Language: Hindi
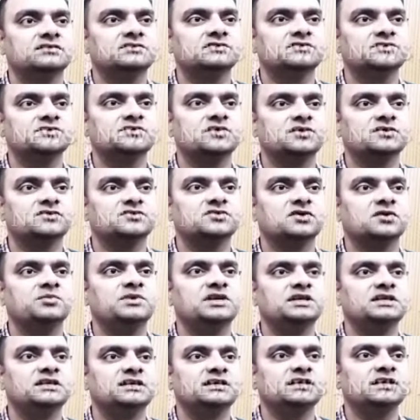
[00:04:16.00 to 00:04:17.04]
सौ सौ
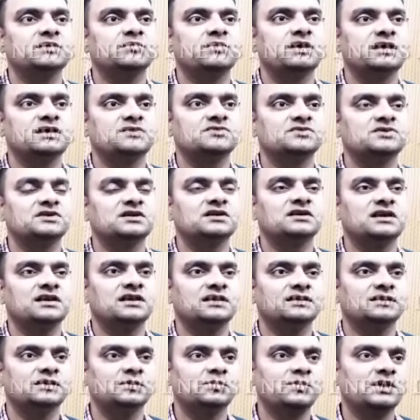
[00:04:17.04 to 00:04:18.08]
मीटर की मानव श्रृंखला का
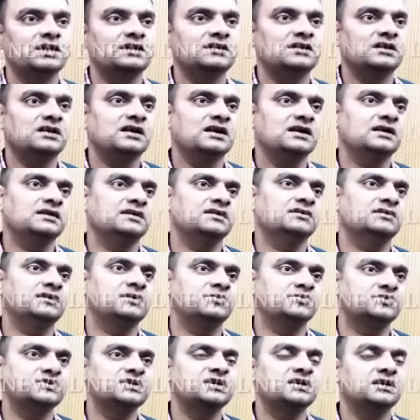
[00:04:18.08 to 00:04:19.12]
निर्माण कराएंगे कम
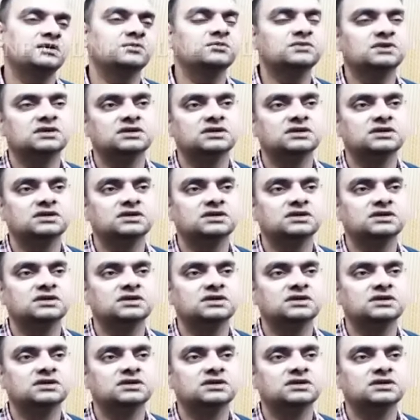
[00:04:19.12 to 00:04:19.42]
से कम